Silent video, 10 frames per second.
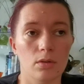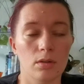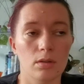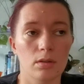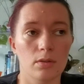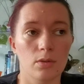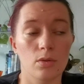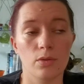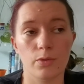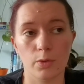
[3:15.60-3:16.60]
äh, äh
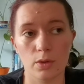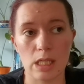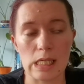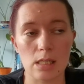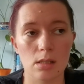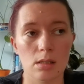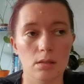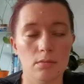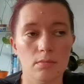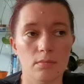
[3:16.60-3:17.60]
und für
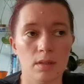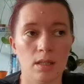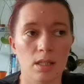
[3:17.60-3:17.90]
diese ja,